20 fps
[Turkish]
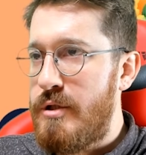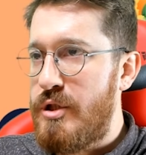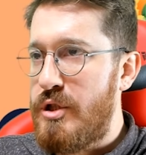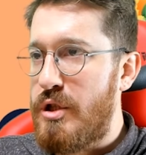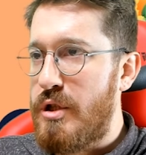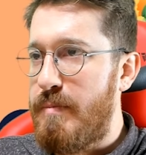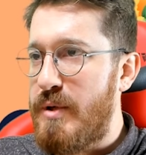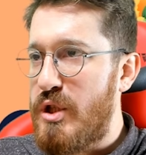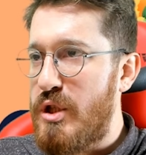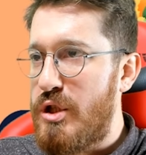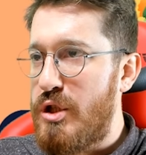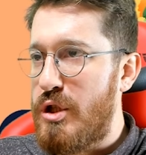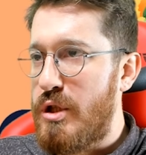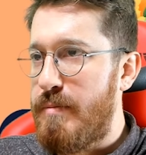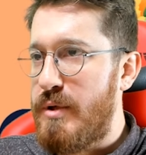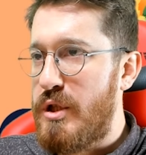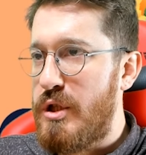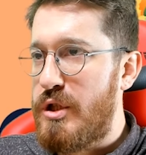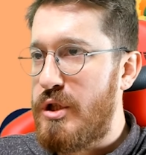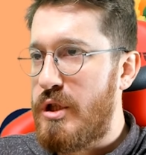Çatapata
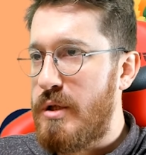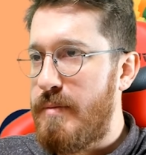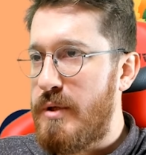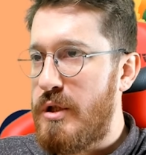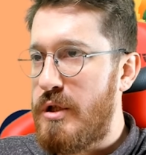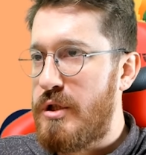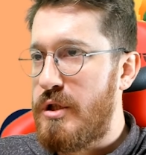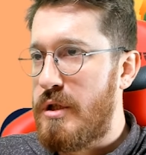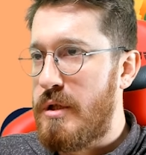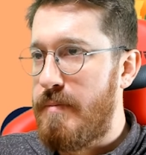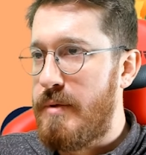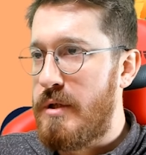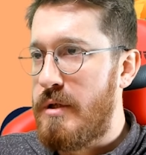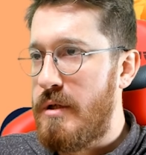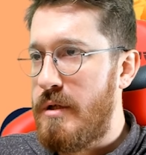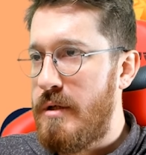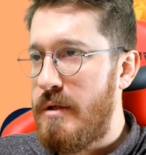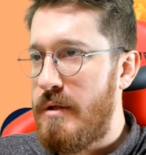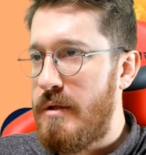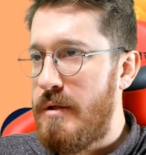çatapata çatapata
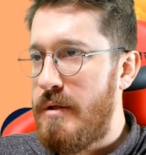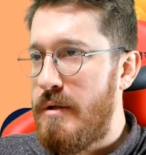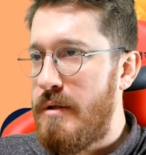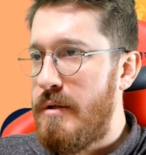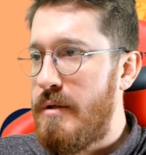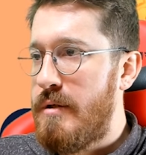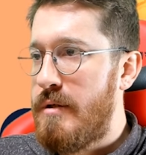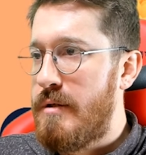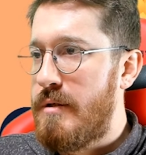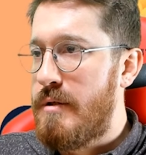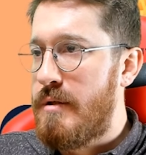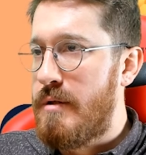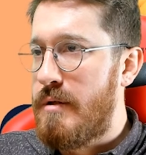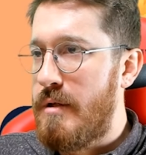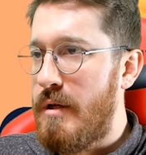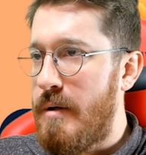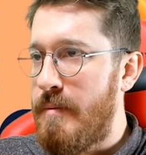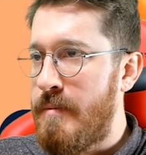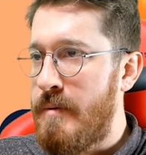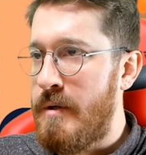çatapata.
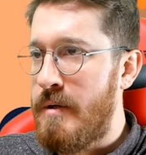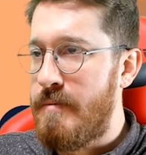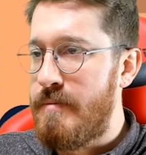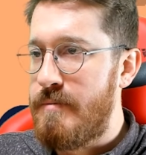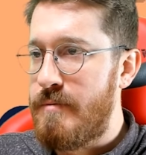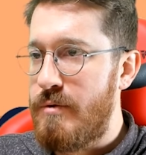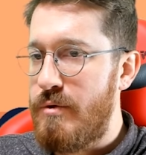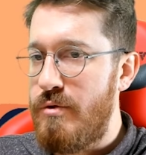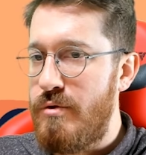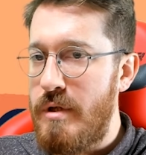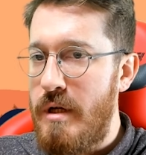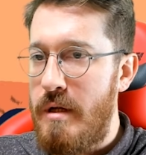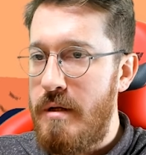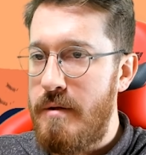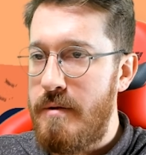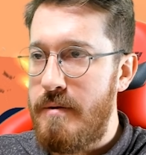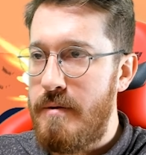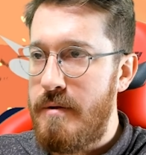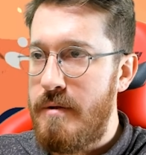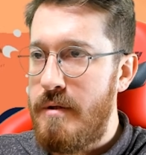Tamam güzel.
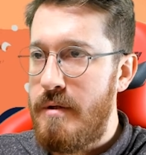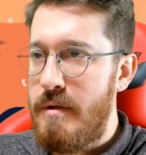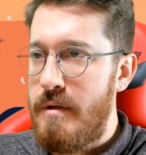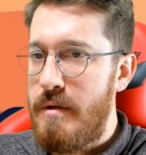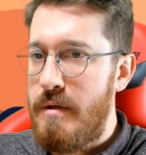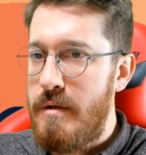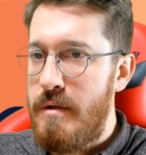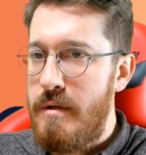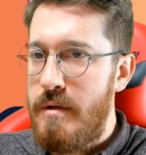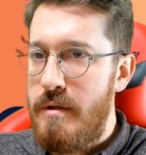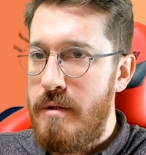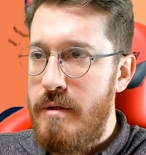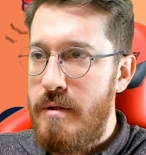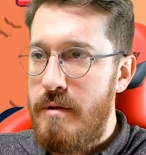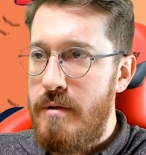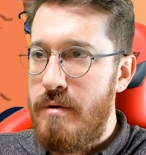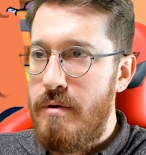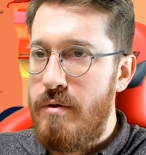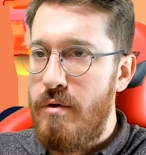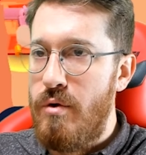
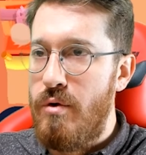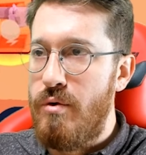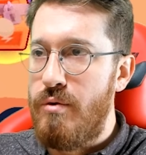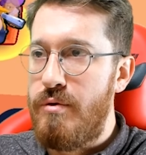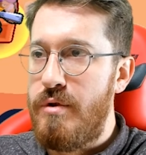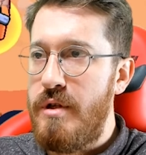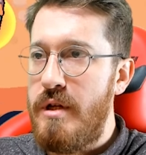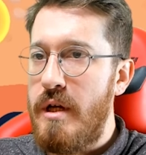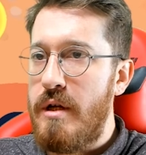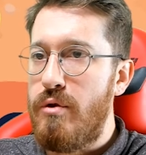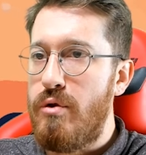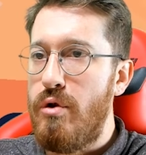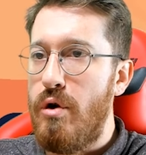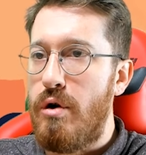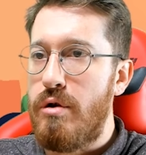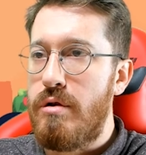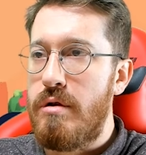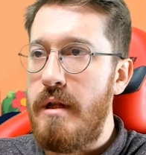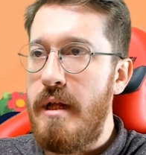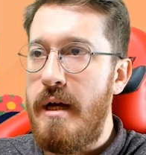Oo direkt
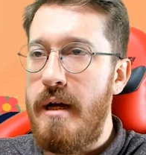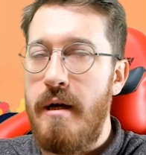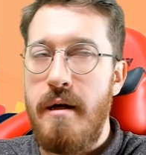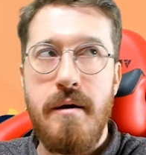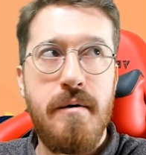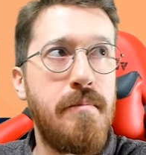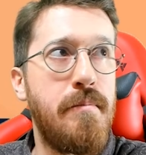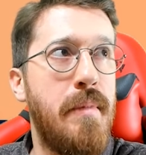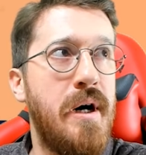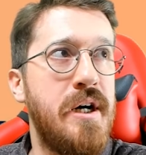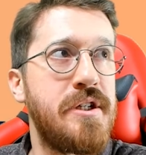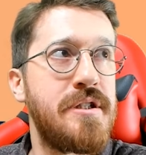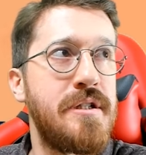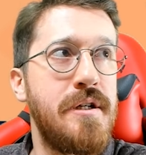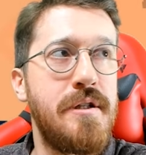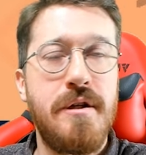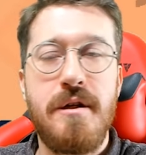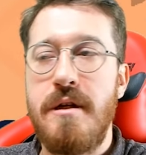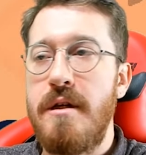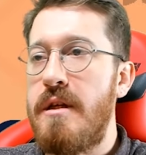dörtle
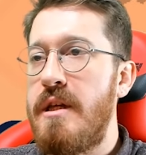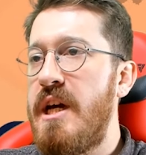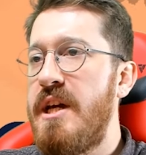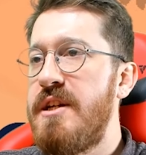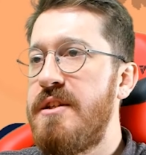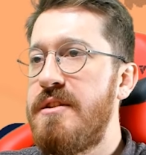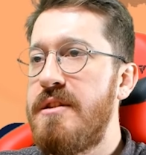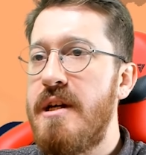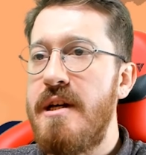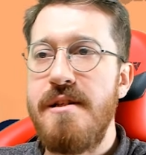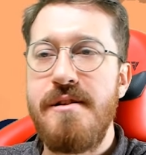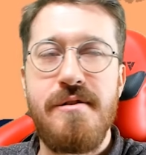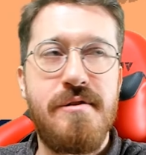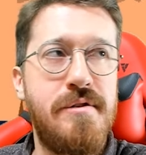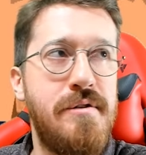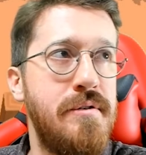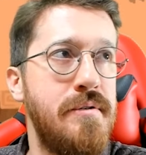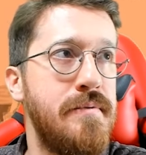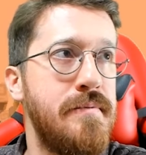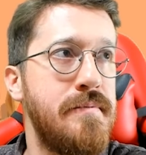başladık. Evet.
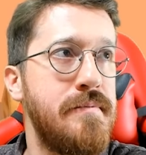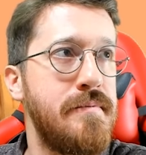Yayındayız.